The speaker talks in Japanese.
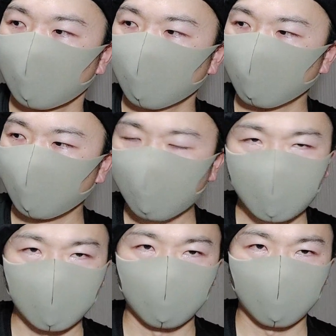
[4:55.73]
まあ、求
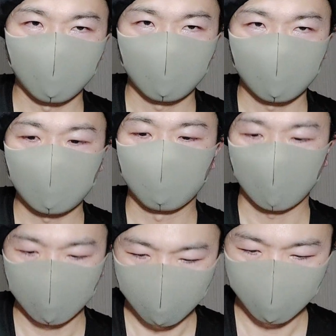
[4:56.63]
めてる人もいるんでしょ
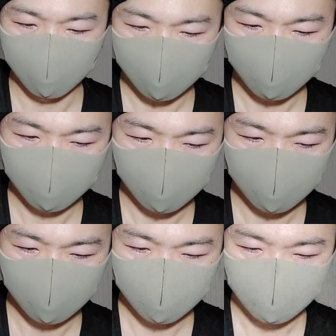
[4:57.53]
うけど
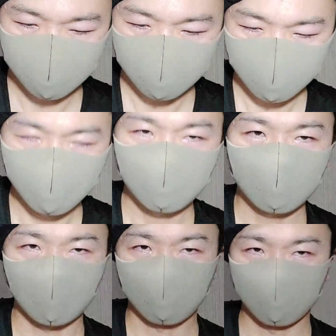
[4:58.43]
少
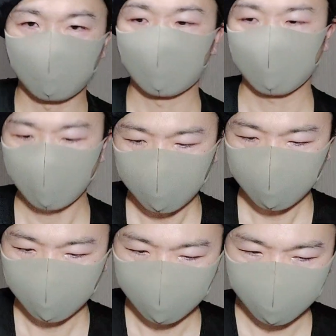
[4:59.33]
数だと思うんですよね。
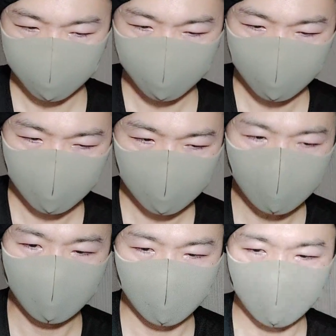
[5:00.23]

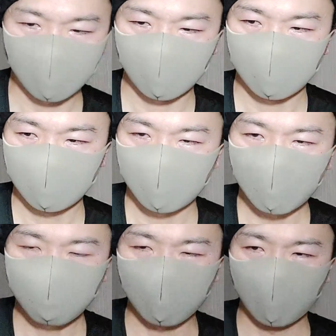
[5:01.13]
だから
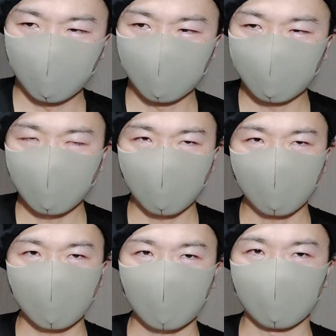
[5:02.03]
一歩踏み込
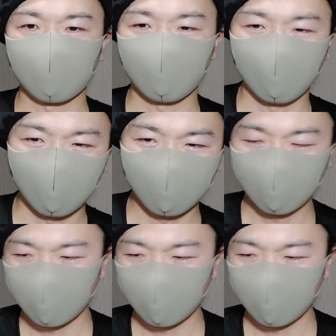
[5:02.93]
まれると